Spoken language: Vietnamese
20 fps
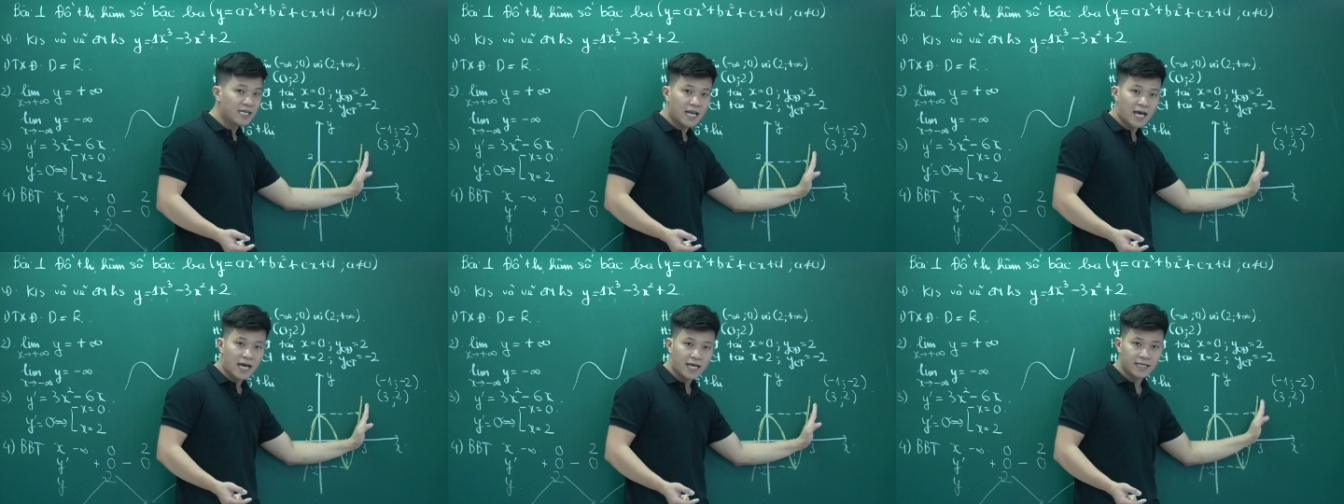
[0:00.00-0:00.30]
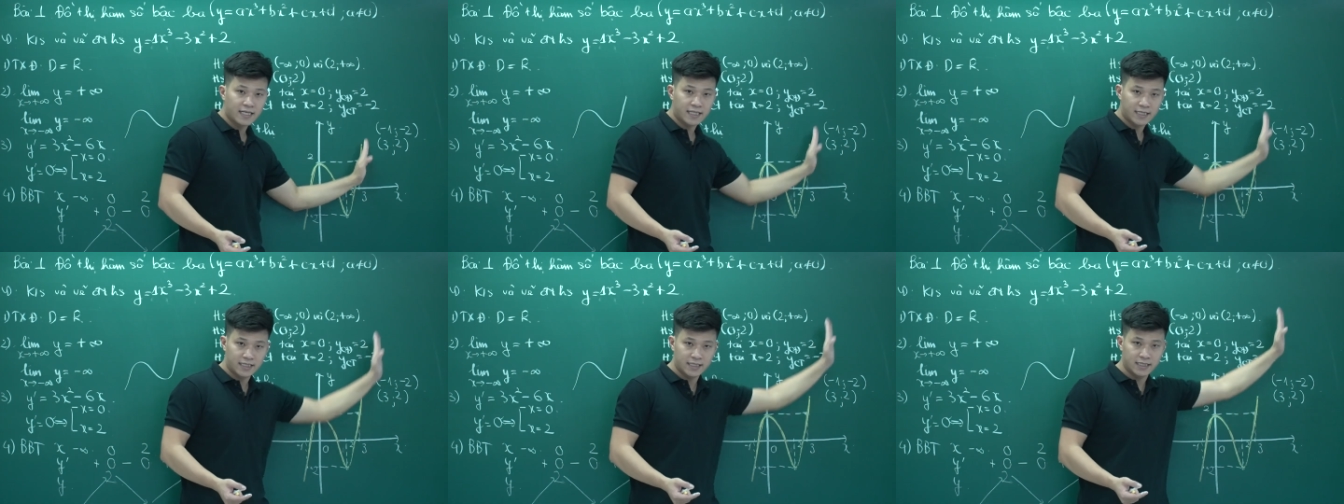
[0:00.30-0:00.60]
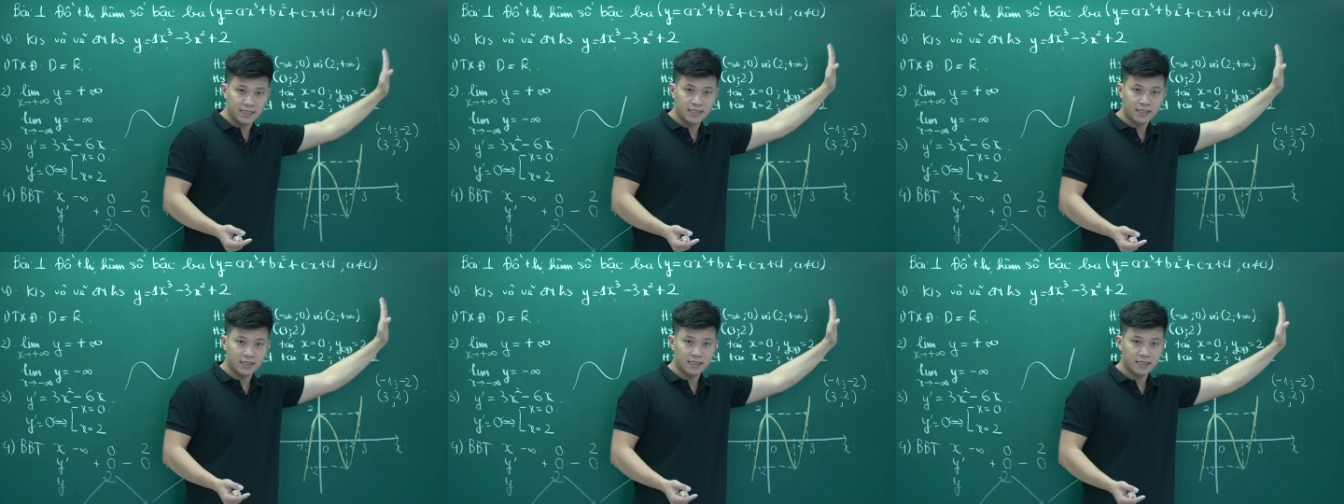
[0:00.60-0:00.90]
lên
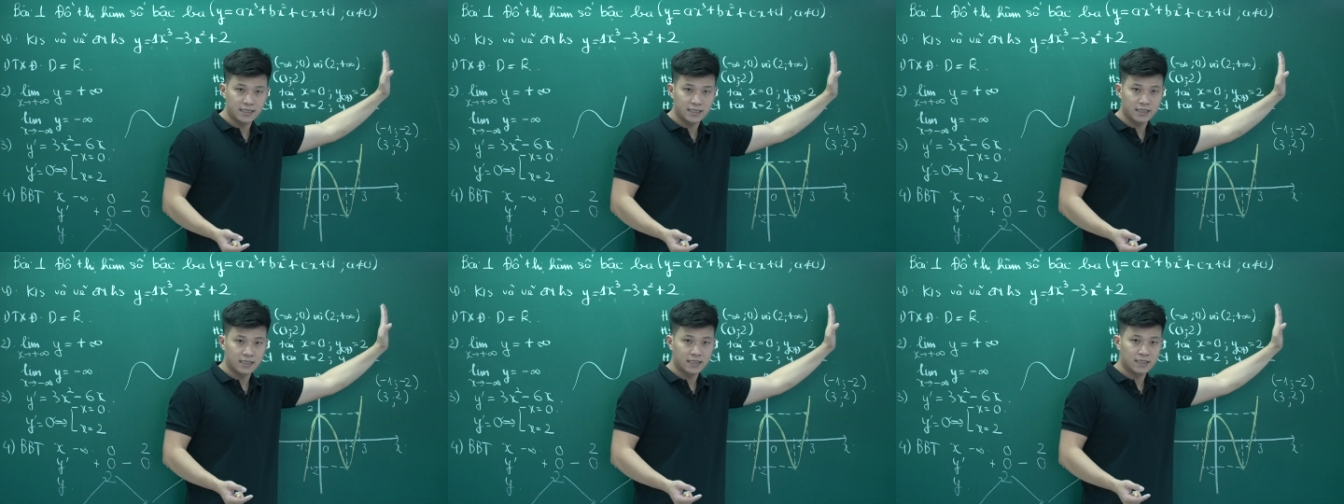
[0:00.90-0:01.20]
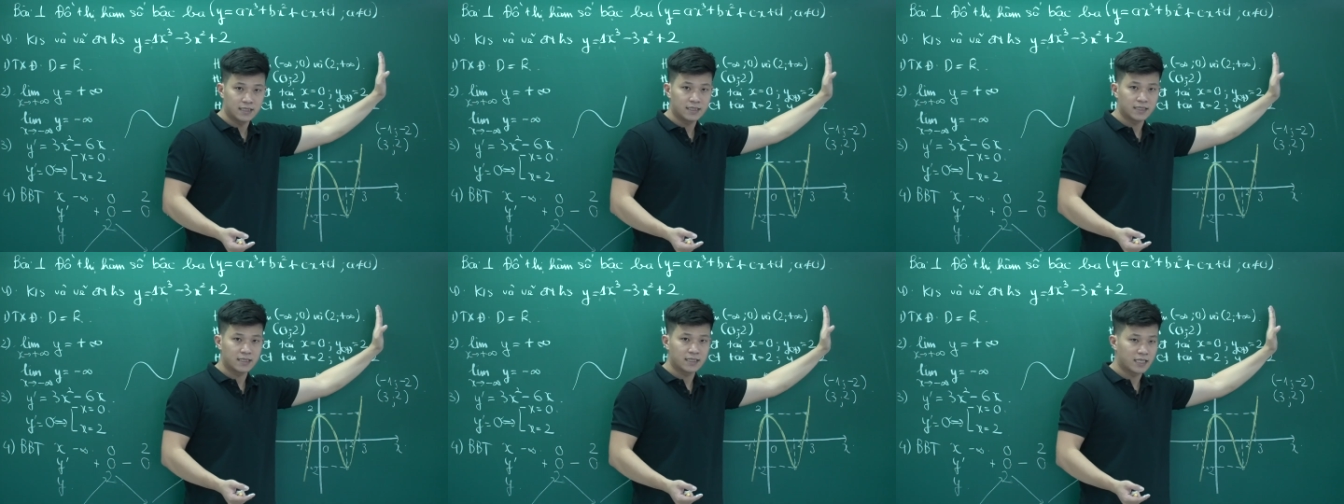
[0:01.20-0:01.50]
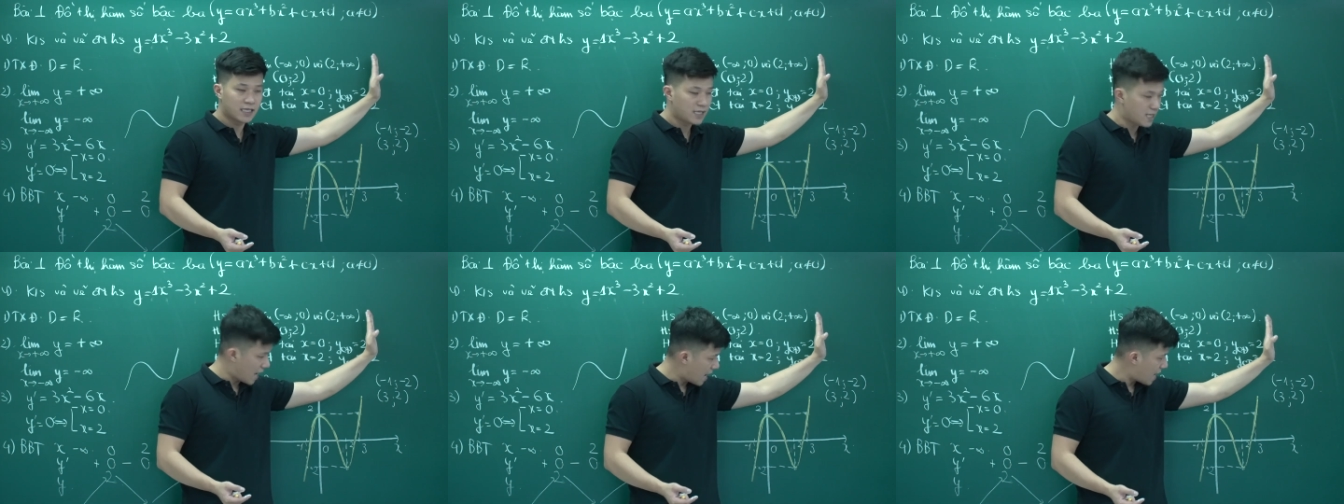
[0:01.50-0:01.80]

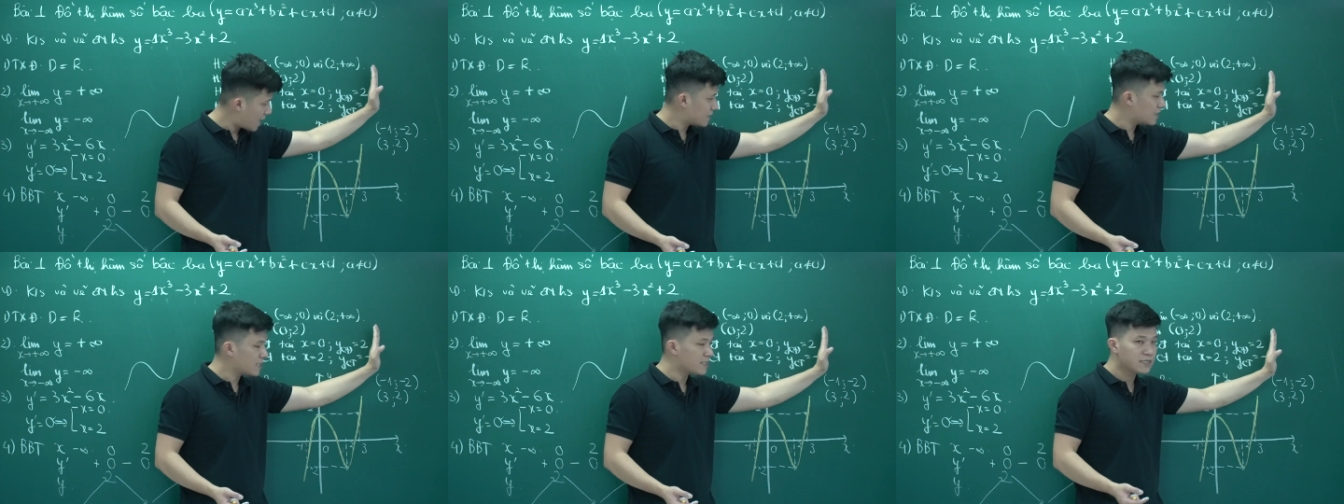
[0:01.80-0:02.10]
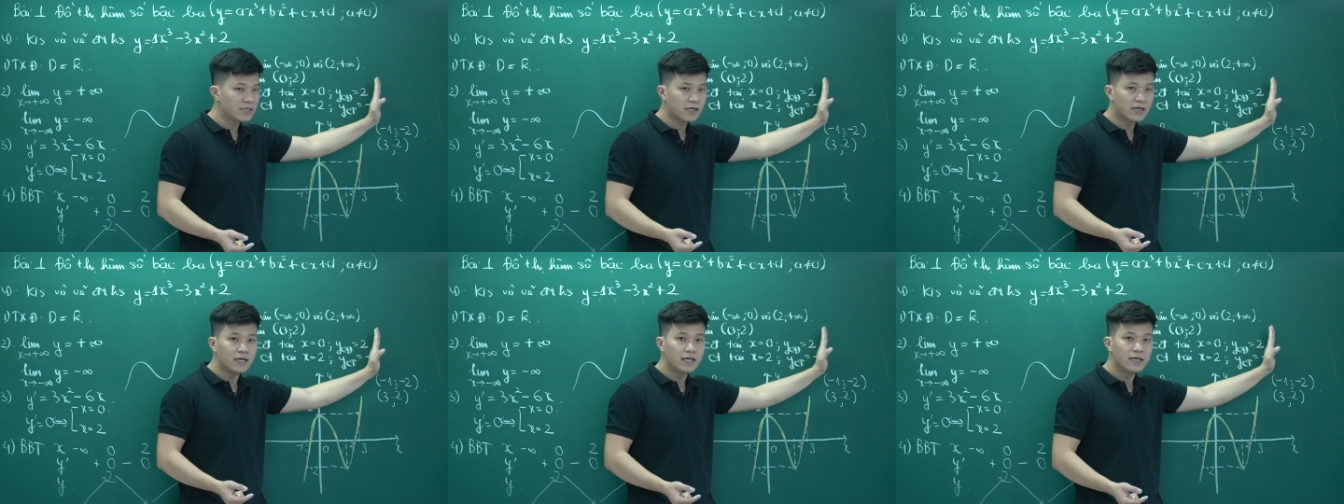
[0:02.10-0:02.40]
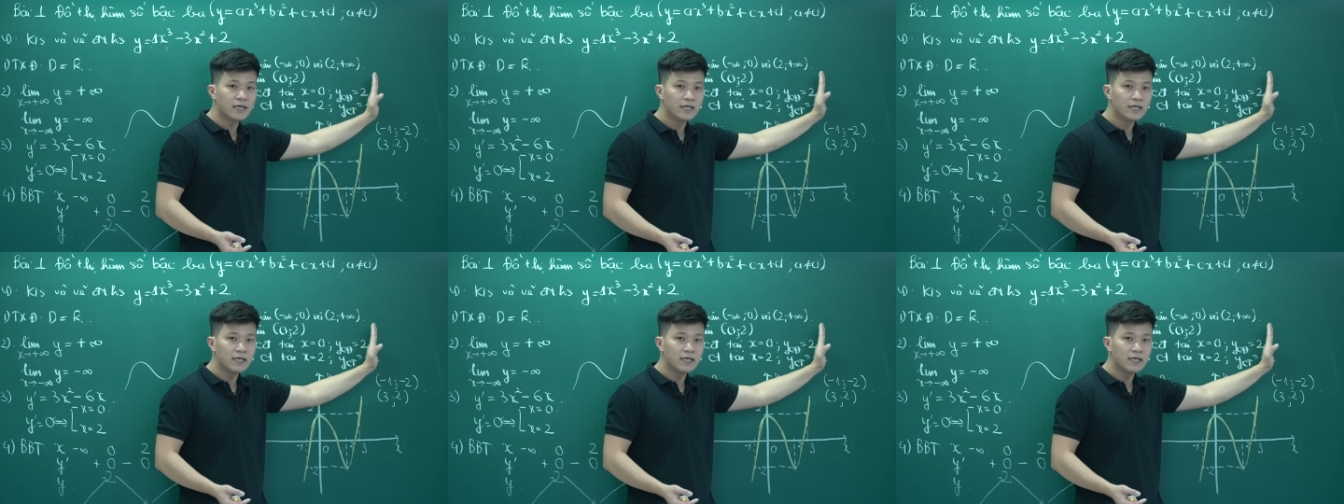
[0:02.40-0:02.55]
thì A sẽ dương.